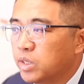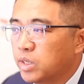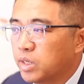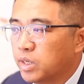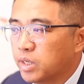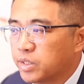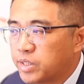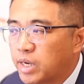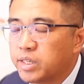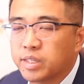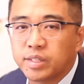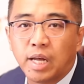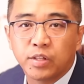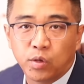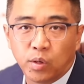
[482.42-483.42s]
呃，三个
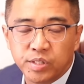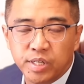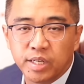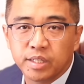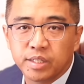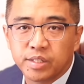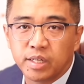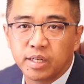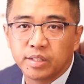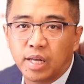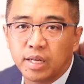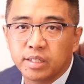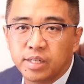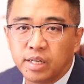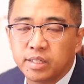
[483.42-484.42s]
大条件。三个
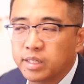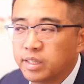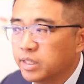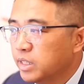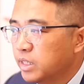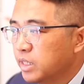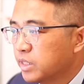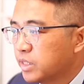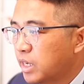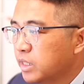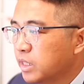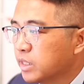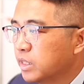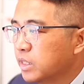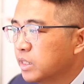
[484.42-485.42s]
大三个三
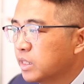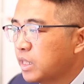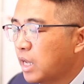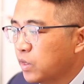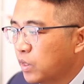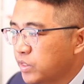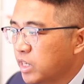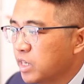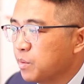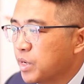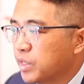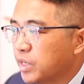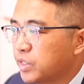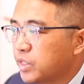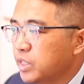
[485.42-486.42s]
个。 大条件里
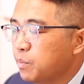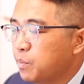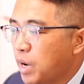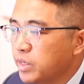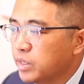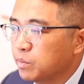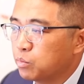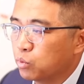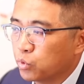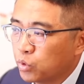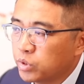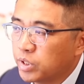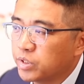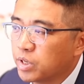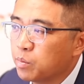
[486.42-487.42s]
面呢，一般人普
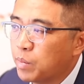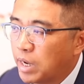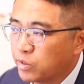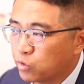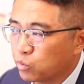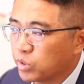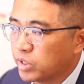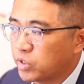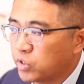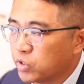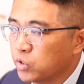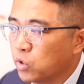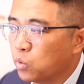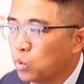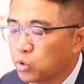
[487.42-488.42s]
通人能满足的
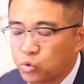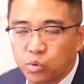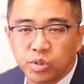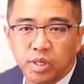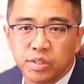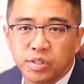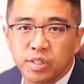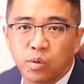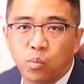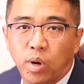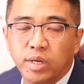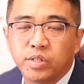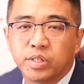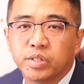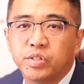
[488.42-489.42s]
只有我说的这个
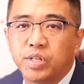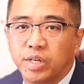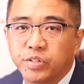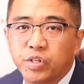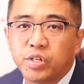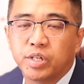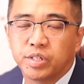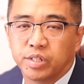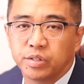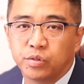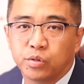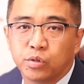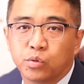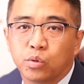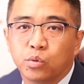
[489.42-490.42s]
完成前置课程，
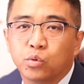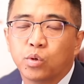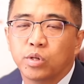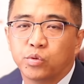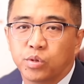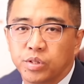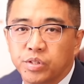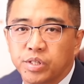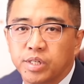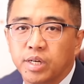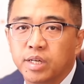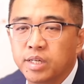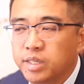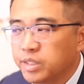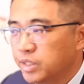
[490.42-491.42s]
就是做旅转学的这个，
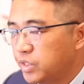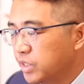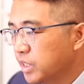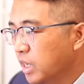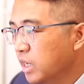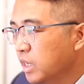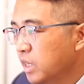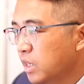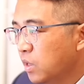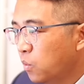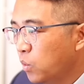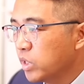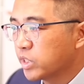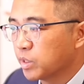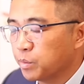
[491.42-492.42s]
以及呢，
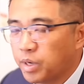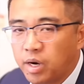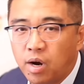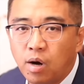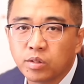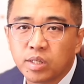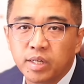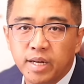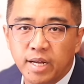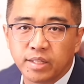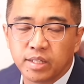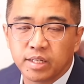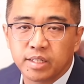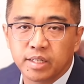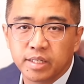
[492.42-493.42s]
为什么
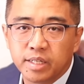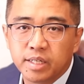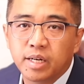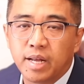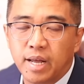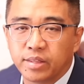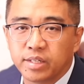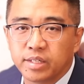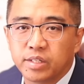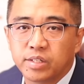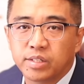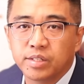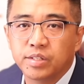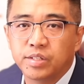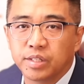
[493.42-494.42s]
Outland 和 Inland
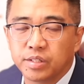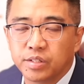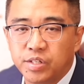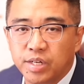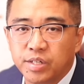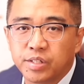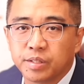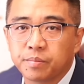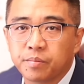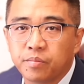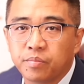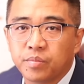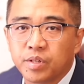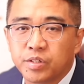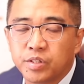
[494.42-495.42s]
申请签证、
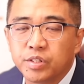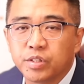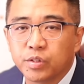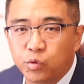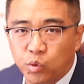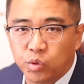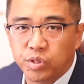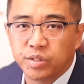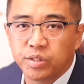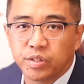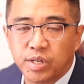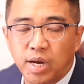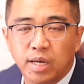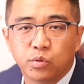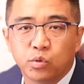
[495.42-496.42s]
申请学签的
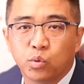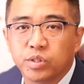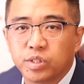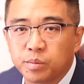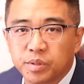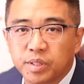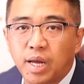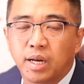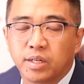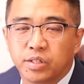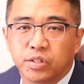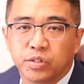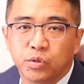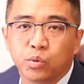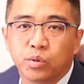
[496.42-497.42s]
差距会这么大？这
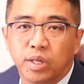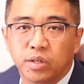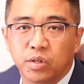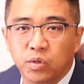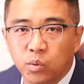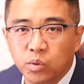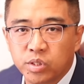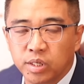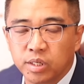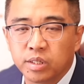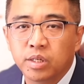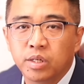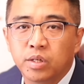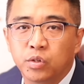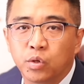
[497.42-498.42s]
是由于它的流程、
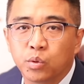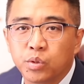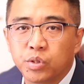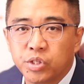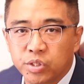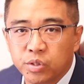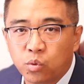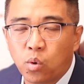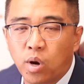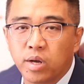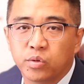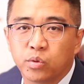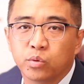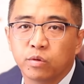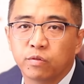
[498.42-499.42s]
由于习惯、
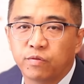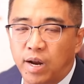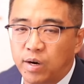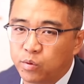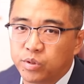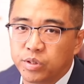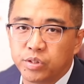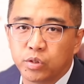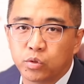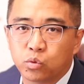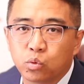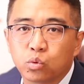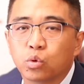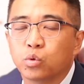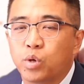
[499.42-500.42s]
由于法律的一些
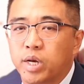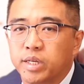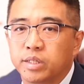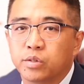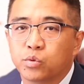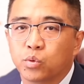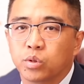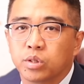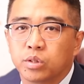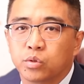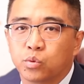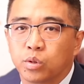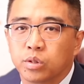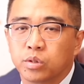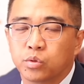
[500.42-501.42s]
诸多原因所、
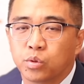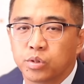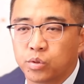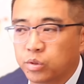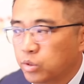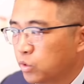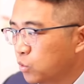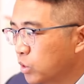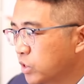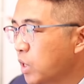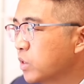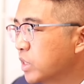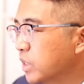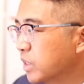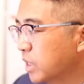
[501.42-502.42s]
所、所、所
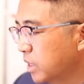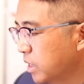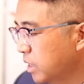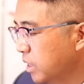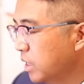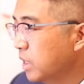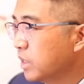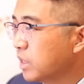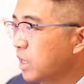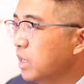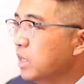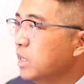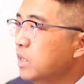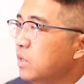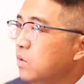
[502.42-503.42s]
造成的。那
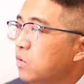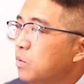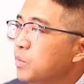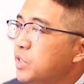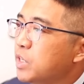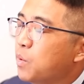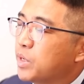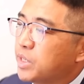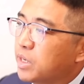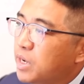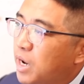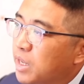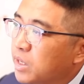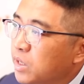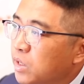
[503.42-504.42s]
我们接着往下
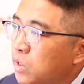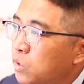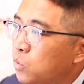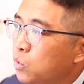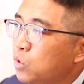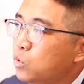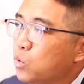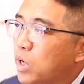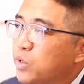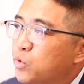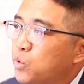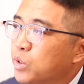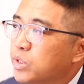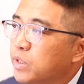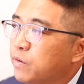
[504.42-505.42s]
看，旅转
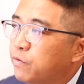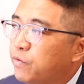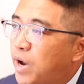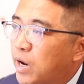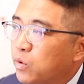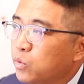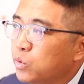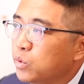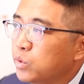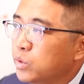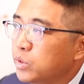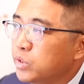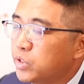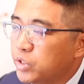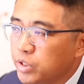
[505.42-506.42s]
学的法律
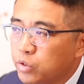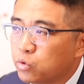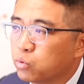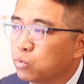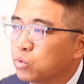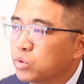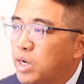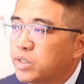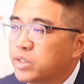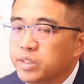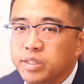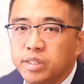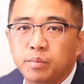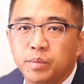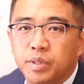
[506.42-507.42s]
基础，它是
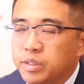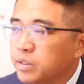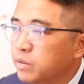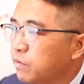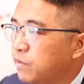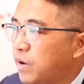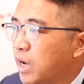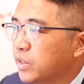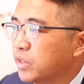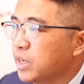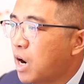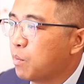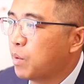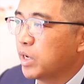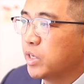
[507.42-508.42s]
移民法第二百